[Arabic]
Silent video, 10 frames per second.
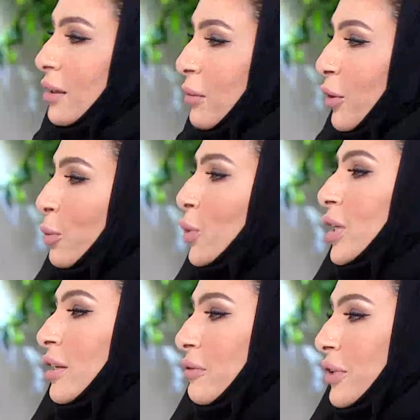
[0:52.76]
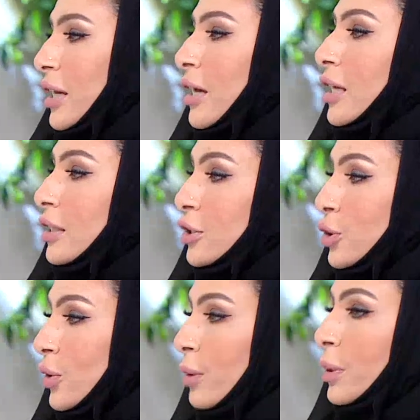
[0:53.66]
المضمون اللي فيها ان
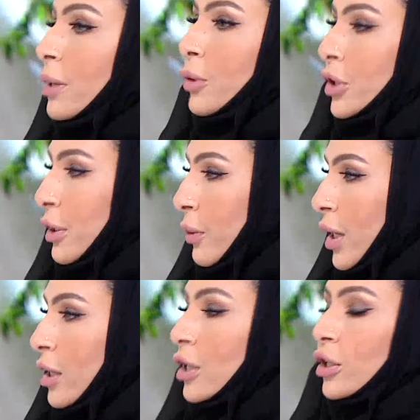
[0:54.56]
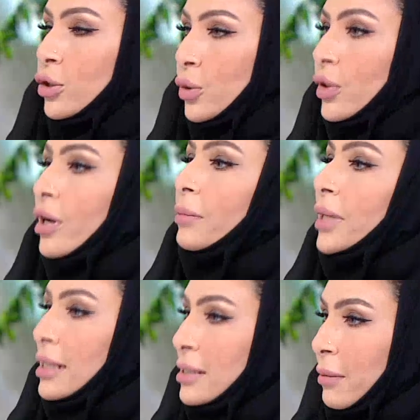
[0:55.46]
شهره بلا محتوى شهره
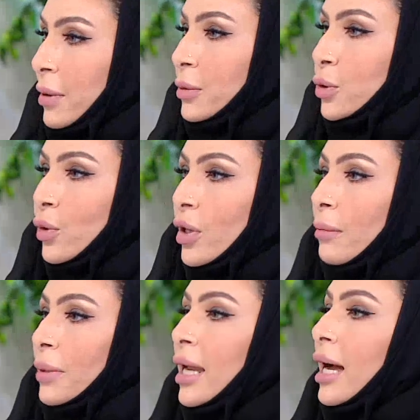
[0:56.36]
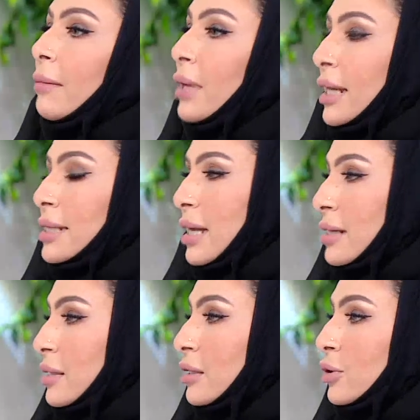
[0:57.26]
بلا سبب شهره بلا عمل
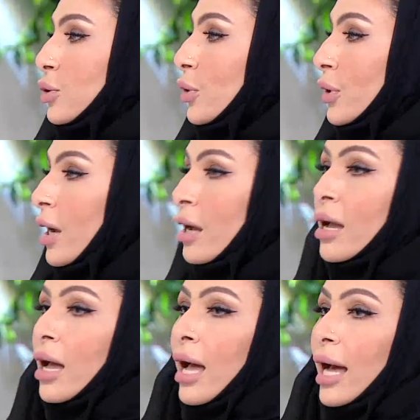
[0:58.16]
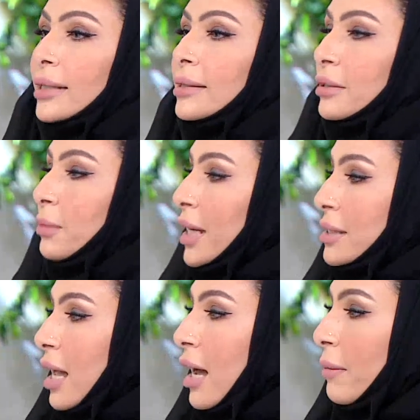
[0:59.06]
اساسي شهره ادت
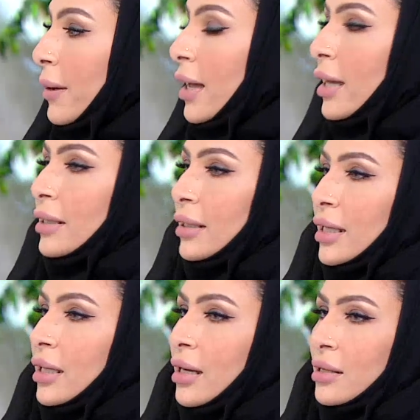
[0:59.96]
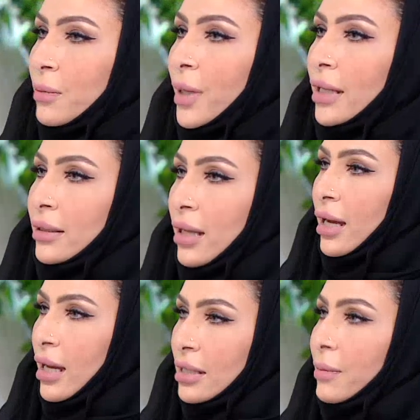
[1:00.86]
باصحابها ان هي اصبحت
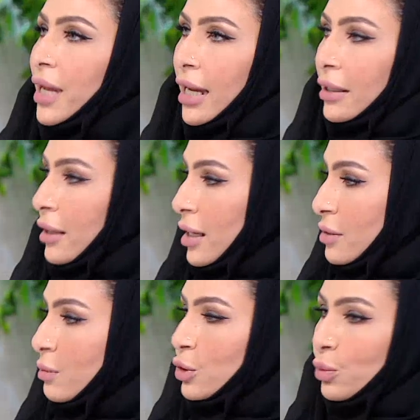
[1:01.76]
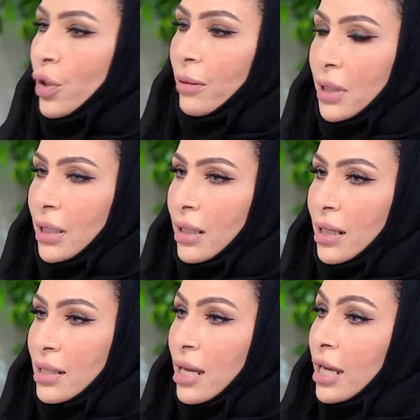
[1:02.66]
اصبح الناس مجموعه من
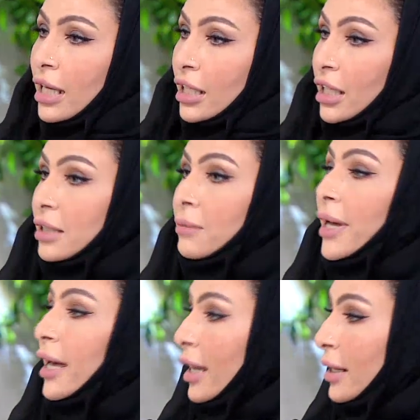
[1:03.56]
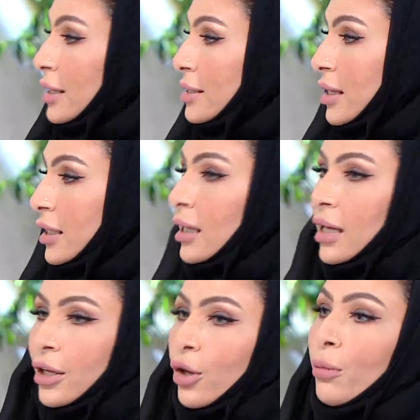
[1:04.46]
الناس يتبعها ناس ثانيين
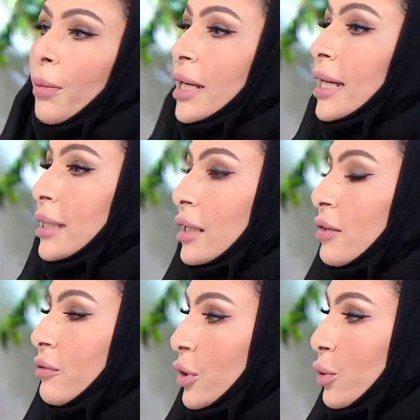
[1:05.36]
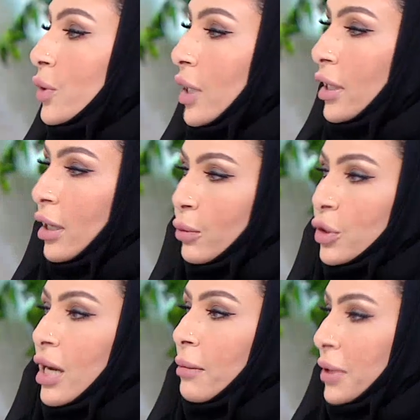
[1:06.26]
لانهم ما قادرين يفرقون ان
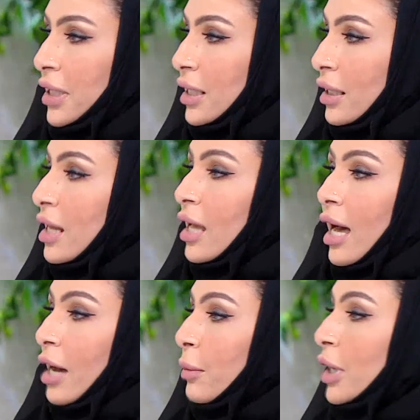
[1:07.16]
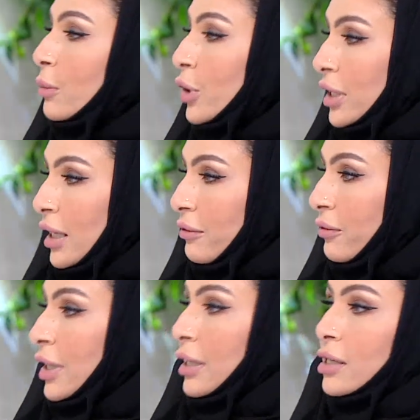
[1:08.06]
المتابعين متابعين اعمار
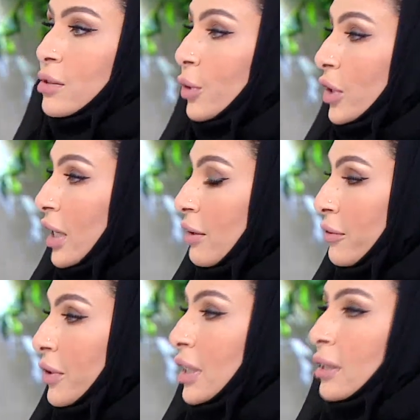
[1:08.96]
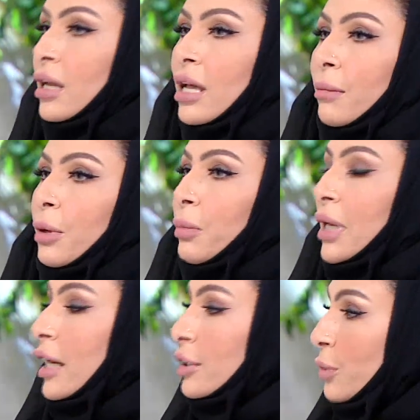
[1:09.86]
مختلفه ناس مختلفين من
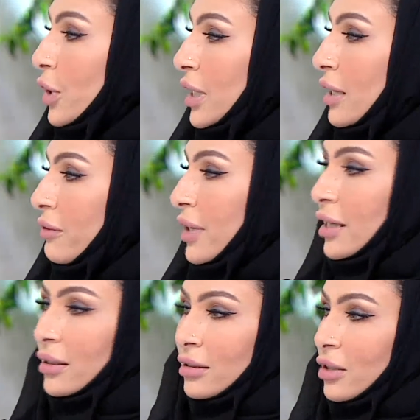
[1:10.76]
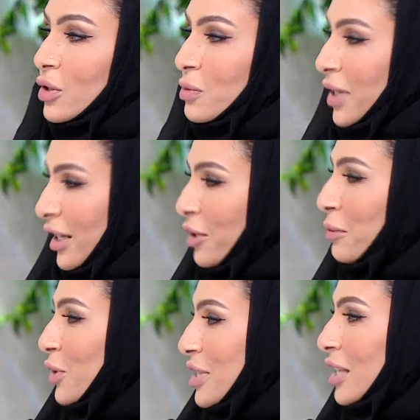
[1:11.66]
بلاد مختلفه لان انت تصبح
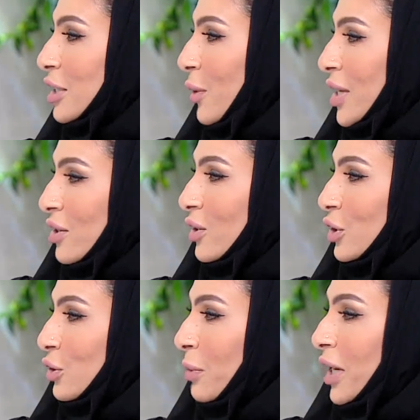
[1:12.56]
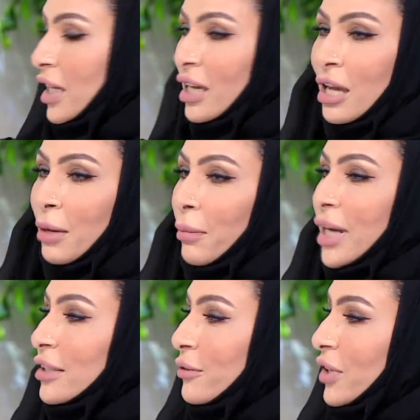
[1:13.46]
اليوم وسائل التواصل الاجتماعي
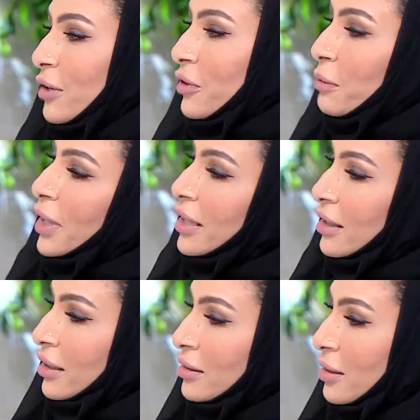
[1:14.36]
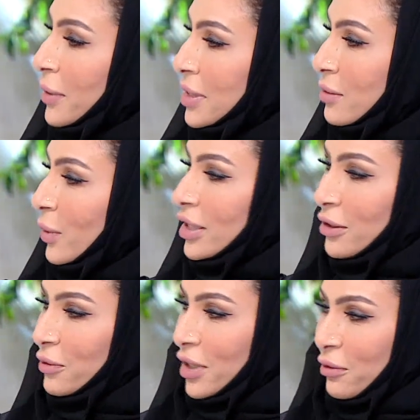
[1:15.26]
ما تفتح في بلدك انت بس ولا
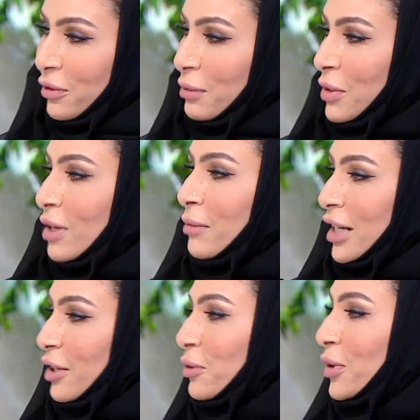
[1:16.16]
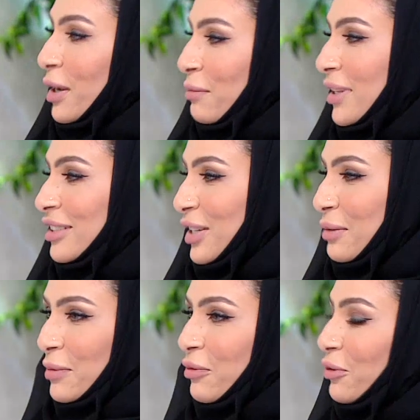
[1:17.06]
تفتح في مثل ما احنا نقولها
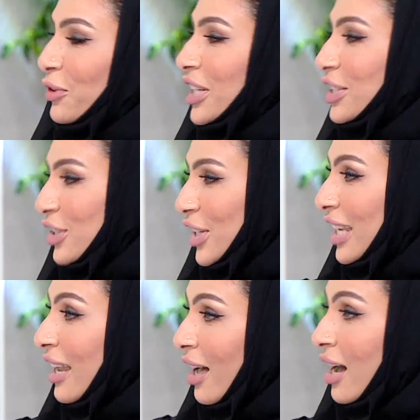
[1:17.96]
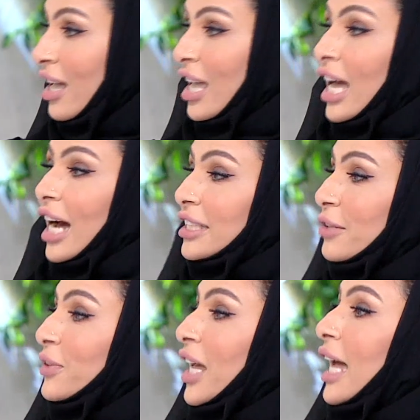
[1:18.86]
بالشعب في فريجك لا صح.
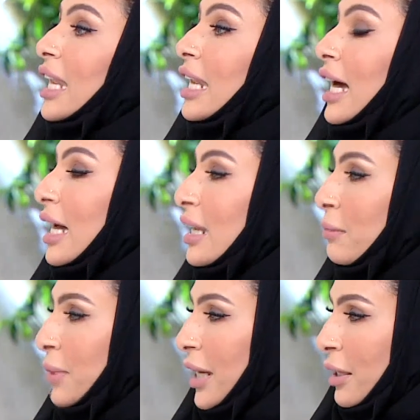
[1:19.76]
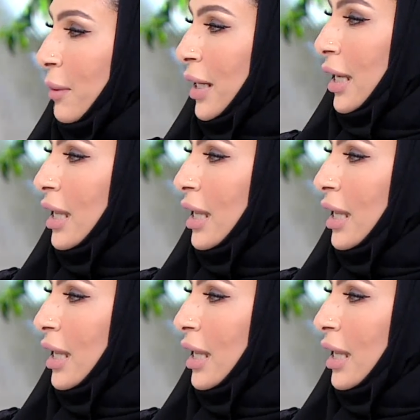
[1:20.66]
تفتح على العالم باكمله